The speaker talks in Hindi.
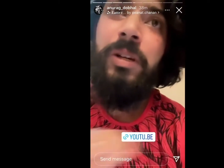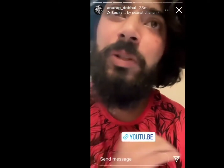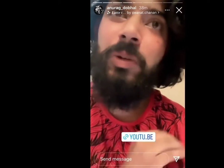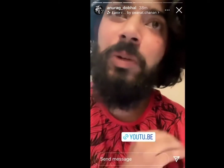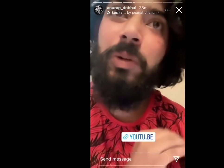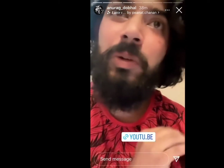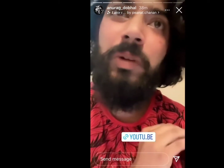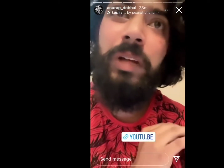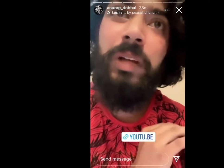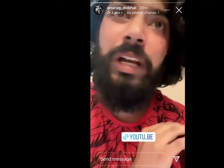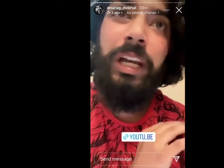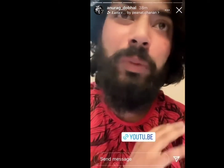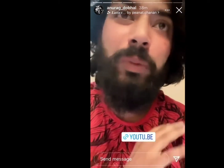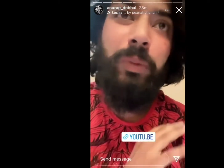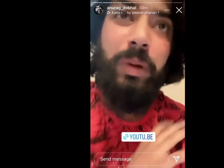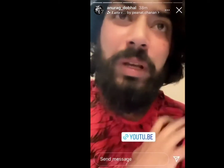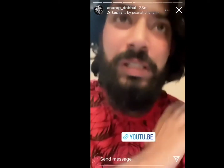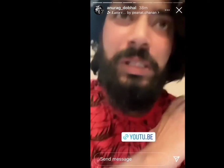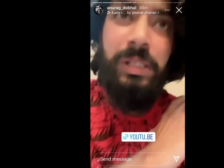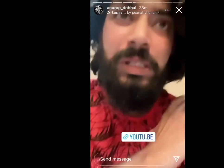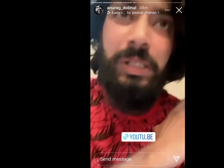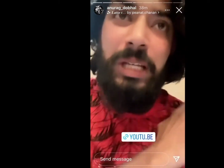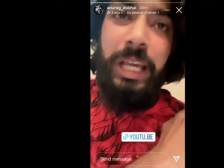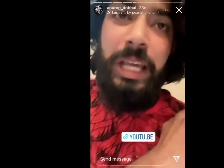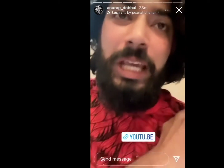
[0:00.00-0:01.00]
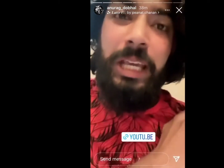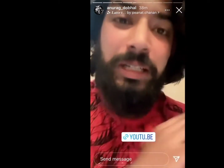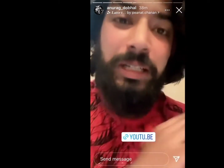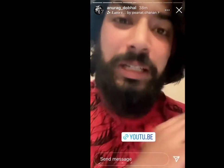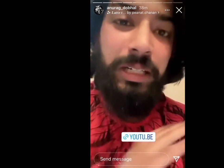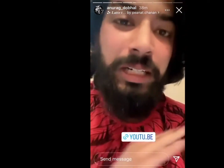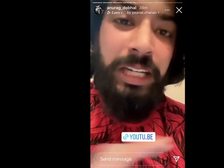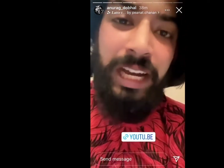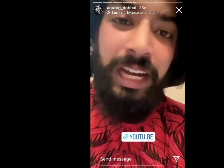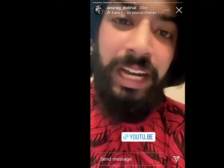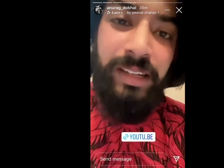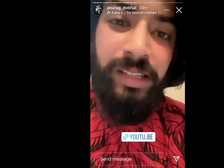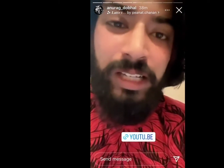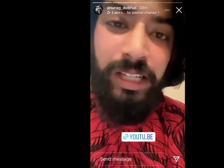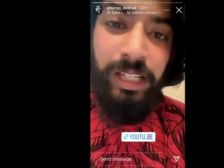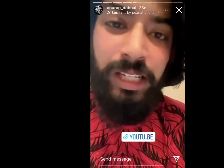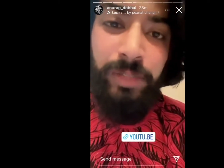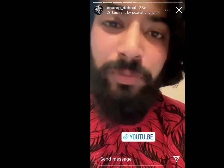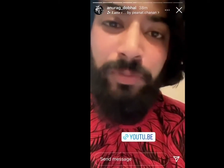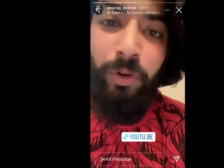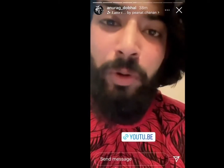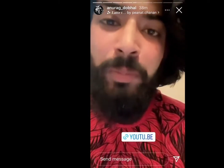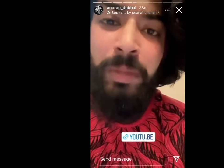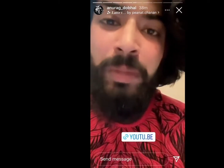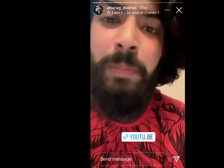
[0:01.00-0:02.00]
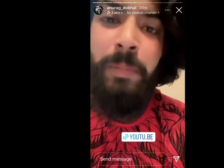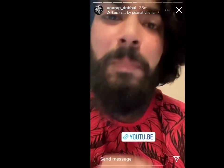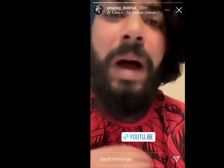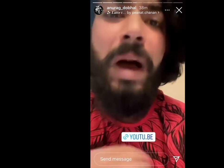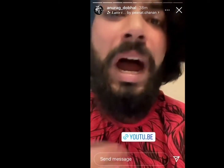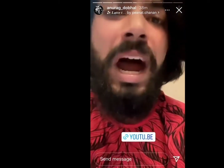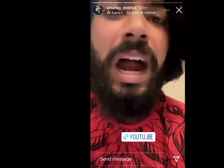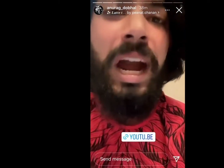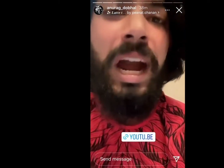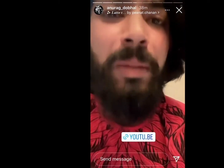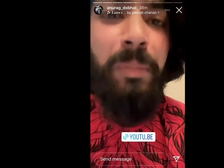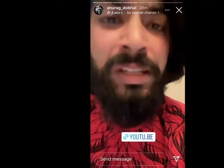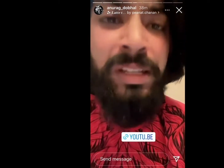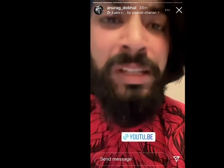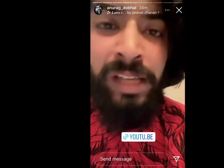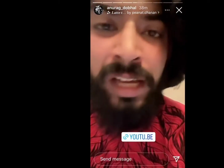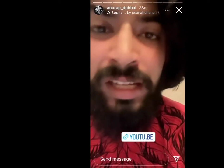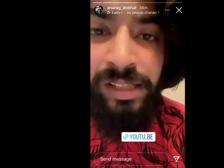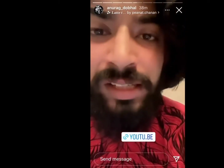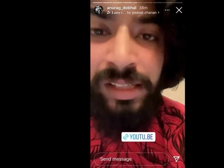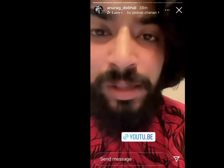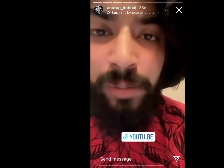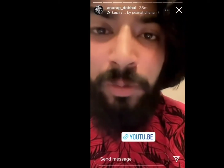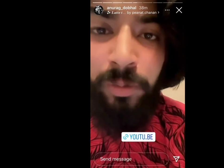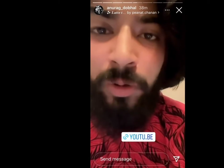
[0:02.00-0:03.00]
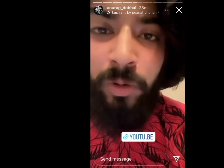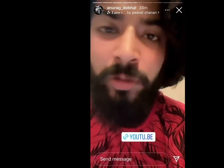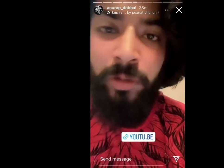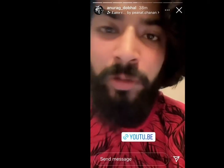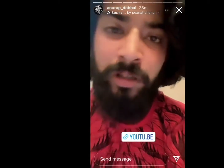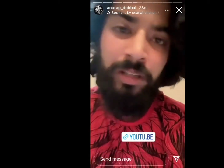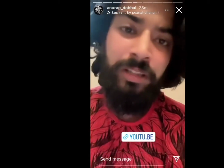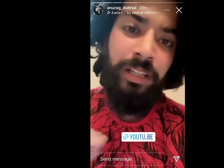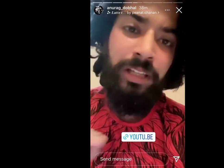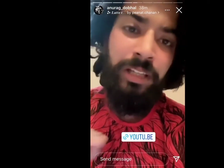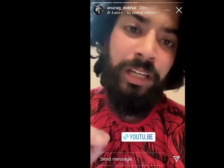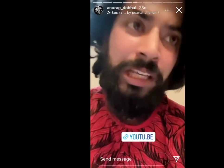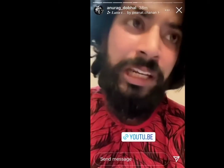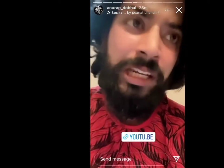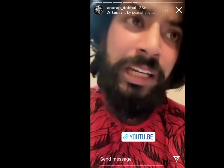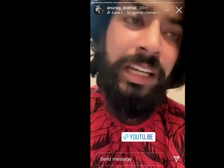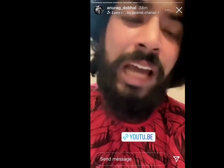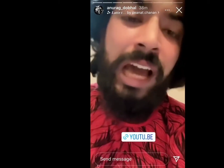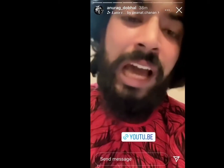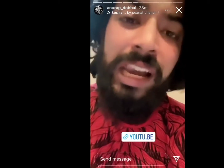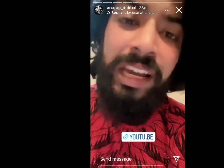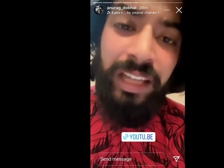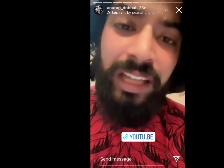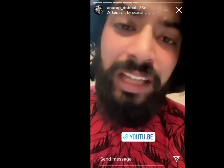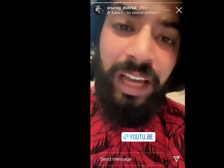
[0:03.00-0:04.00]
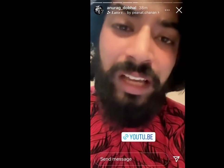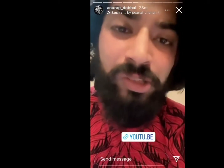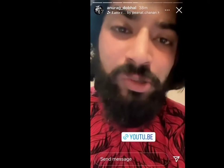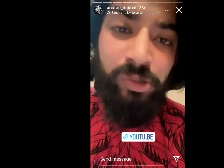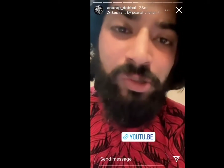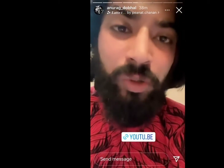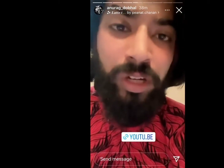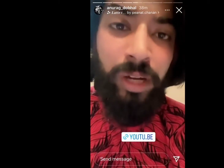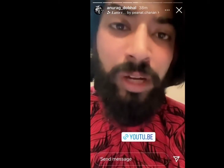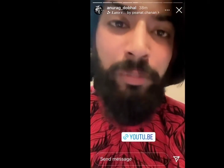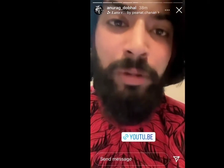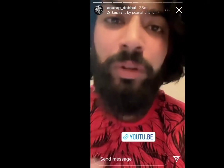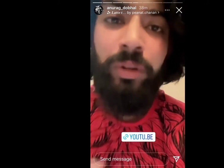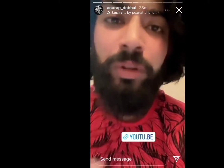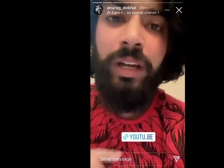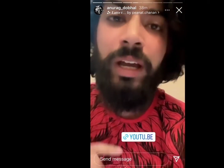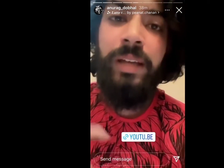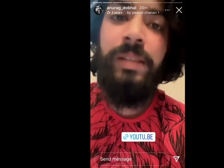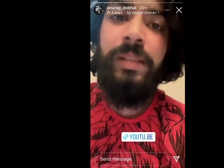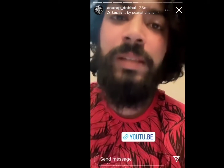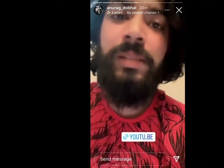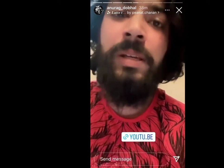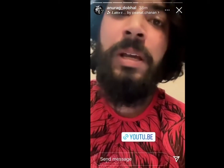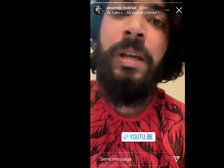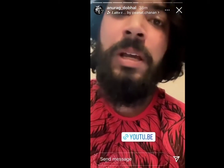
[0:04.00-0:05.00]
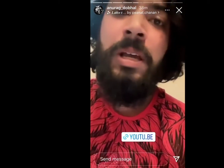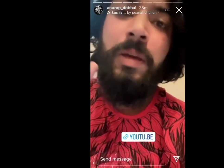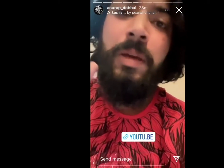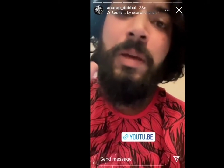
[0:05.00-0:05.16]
तो इट वॉज लाइक डेड सीन फॉर मी भाड़ में जाए सब लोग द रियालिटी हैज़ टू कम आउट गाइज